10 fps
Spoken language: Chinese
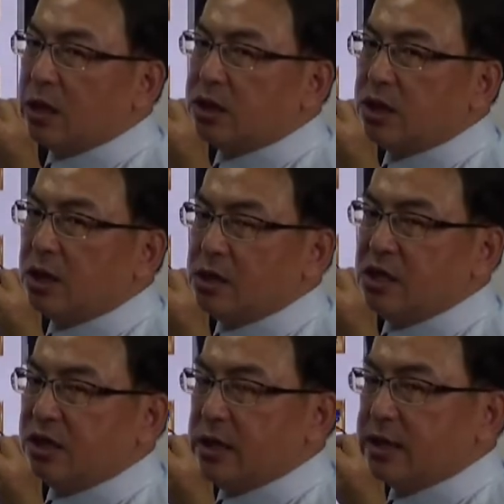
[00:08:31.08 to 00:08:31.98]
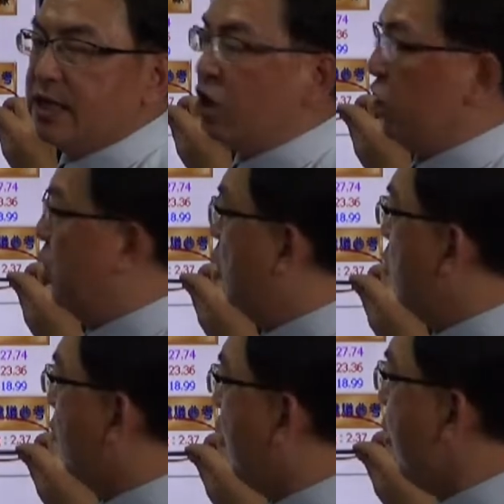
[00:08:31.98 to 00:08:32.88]
到今天二点三七，
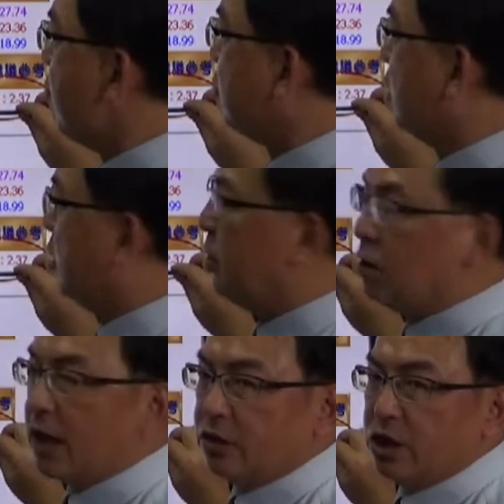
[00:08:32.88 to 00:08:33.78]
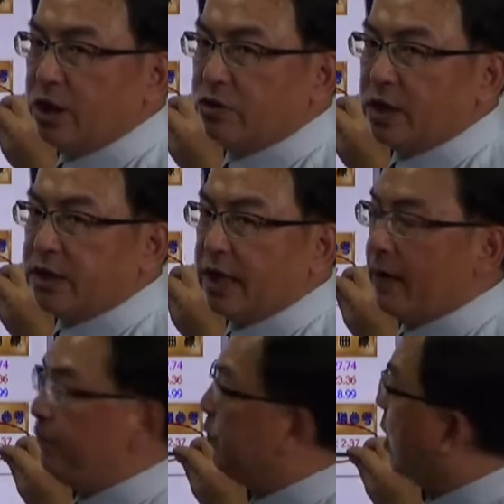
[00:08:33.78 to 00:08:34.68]
攻击力到今天转强。